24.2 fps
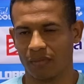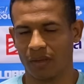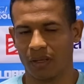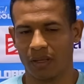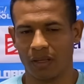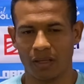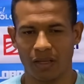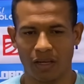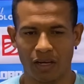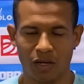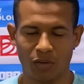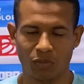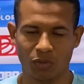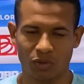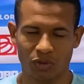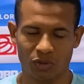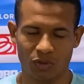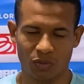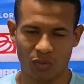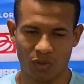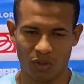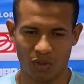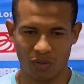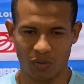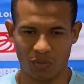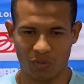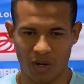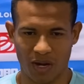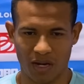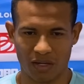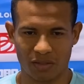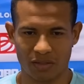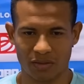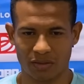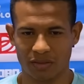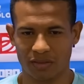Não, muito bom. O
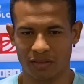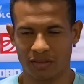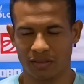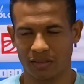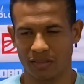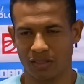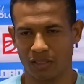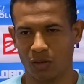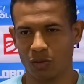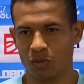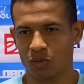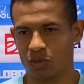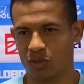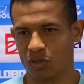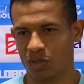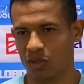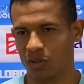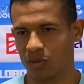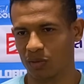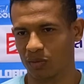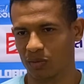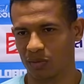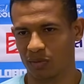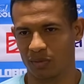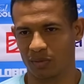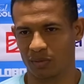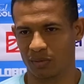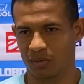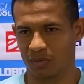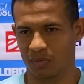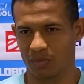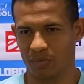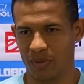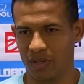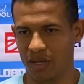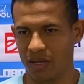Márcio, não só o
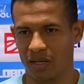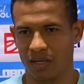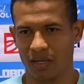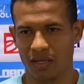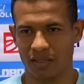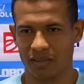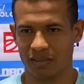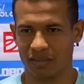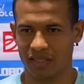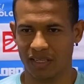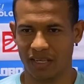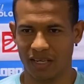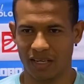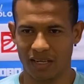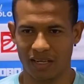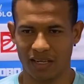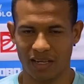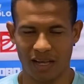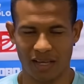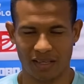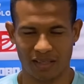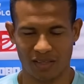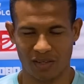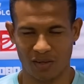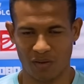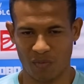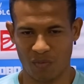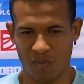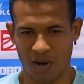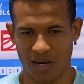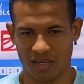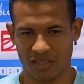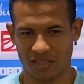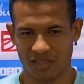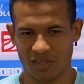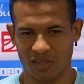piano, o teclado, né? o
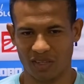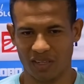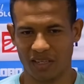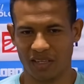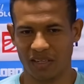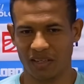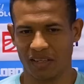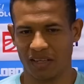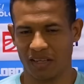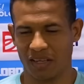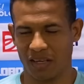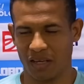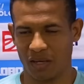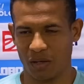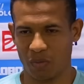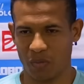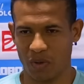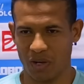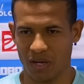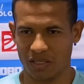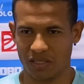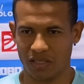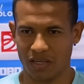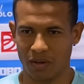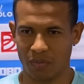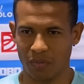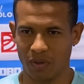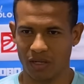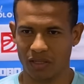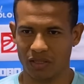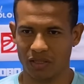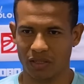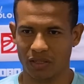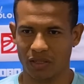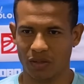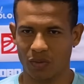Márcio toca
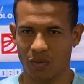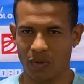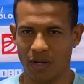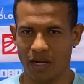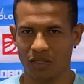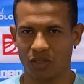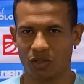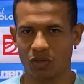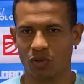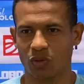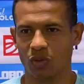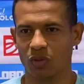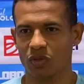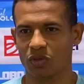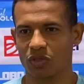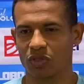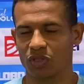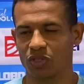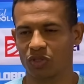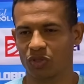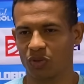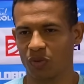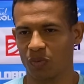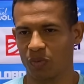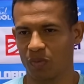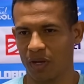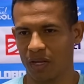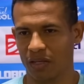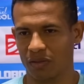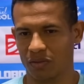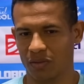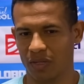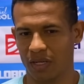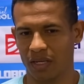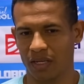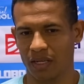praticamente quase todos os
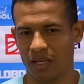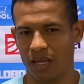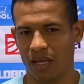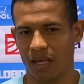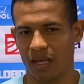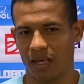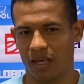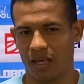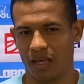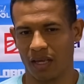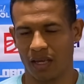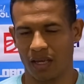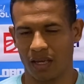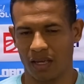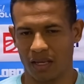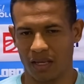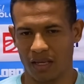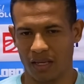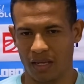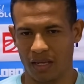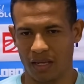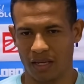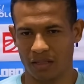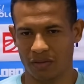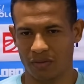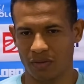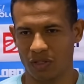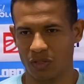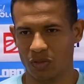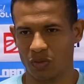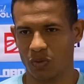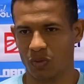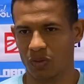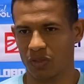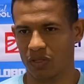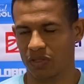instrumentos aí, né? E às vezes
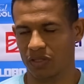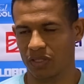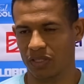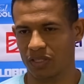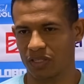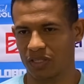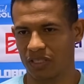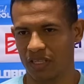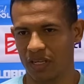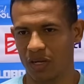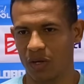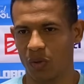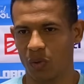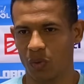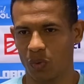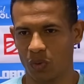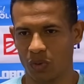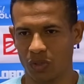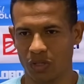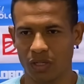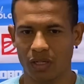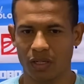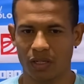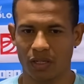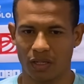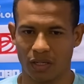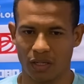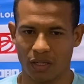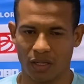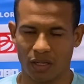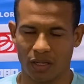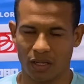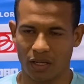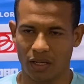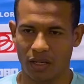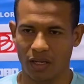quando a gente se reúne,
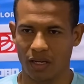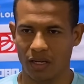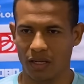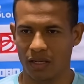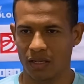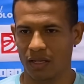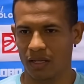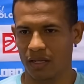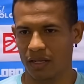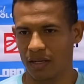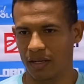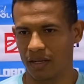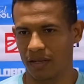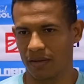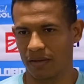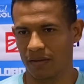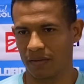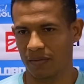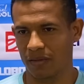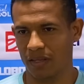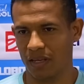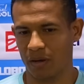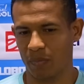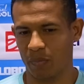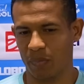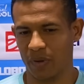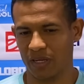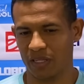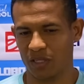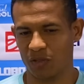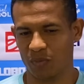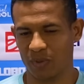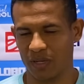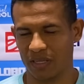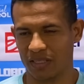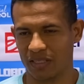ele, ele tem a
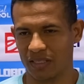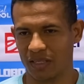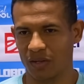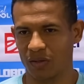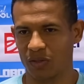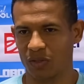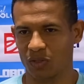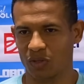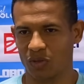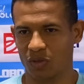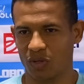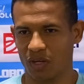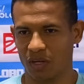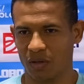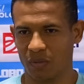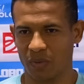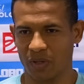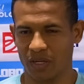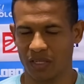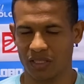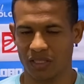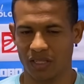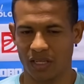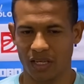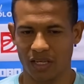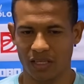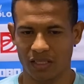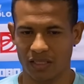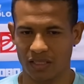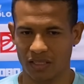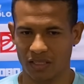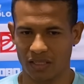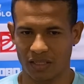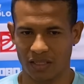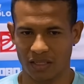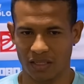participação, ele toca para a
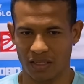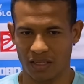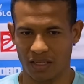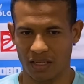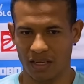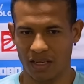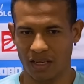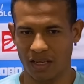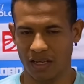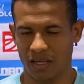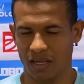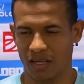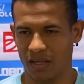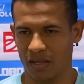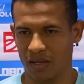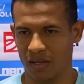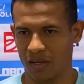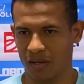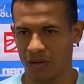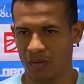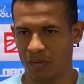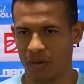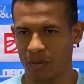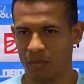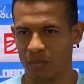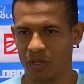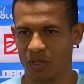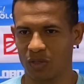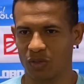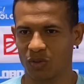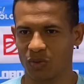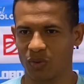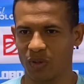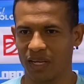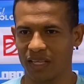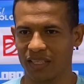gente, é, é um
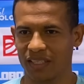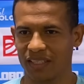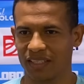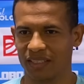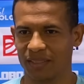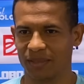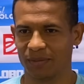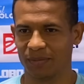abençoado aí.